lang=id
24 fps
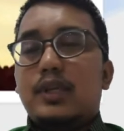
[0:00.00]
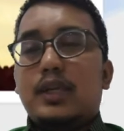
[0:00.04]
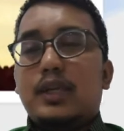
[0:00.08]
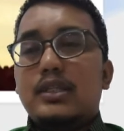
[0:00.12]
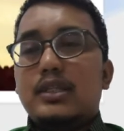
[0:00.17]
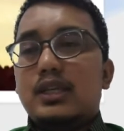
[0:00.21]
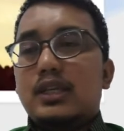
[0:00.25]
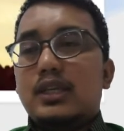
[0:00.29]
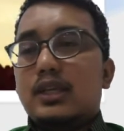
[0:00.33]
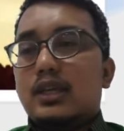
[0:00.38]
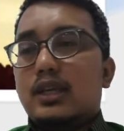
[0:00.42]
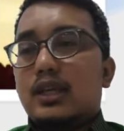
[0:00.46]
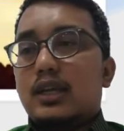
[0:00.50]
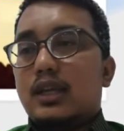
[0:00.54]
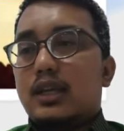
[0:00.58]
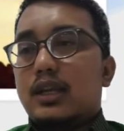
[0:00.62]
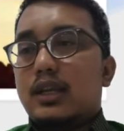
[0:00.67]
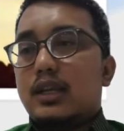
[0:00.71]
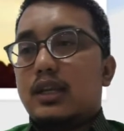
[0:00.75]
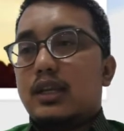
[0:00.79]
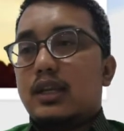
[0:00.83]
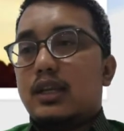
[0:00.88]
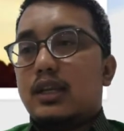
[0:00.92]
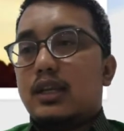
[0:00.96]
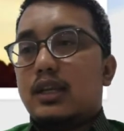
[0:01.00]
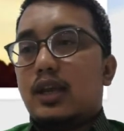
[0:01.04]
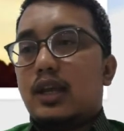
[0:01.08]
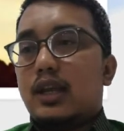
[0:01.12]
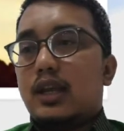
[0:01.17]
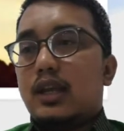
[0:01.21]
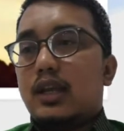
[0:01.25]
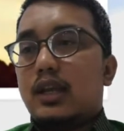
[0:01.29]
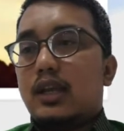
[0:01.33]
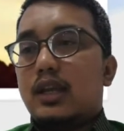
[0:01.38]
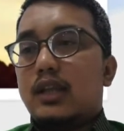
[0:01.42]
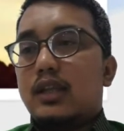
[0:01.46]
menyajikan
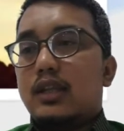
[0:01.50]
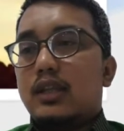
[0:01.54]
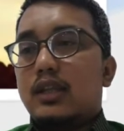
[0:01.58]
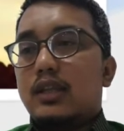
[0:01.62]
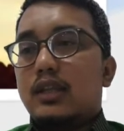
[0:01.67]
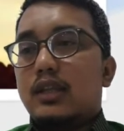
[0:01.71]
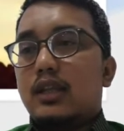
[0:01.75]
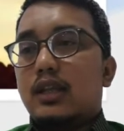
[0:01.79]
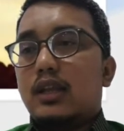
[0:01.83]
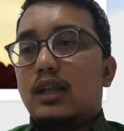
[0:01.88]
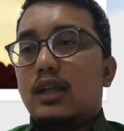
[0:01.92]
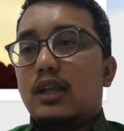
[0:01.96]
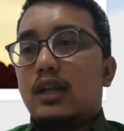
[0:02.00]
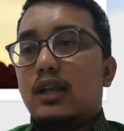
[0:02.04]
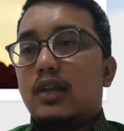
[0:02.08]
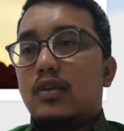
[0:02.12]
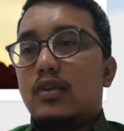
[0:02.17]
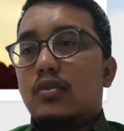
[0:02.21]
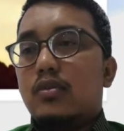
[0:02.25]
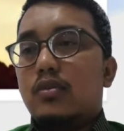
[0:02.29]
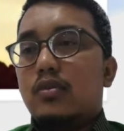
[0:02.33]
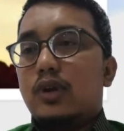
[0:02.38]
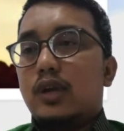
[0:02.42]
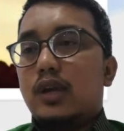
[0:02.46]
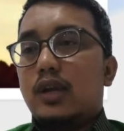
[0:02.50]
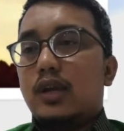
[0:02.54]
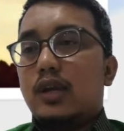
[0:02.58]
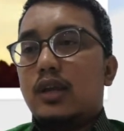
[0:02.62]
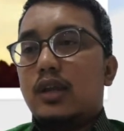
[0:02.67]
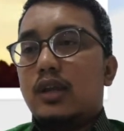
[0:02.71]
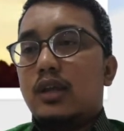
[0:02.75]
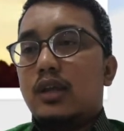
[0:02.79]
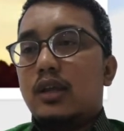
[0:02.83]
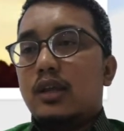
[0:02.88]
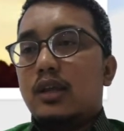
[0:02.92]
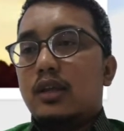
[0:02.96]
karya tentang
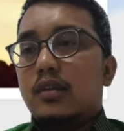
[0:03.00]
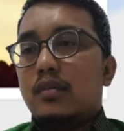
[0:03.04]
gangguan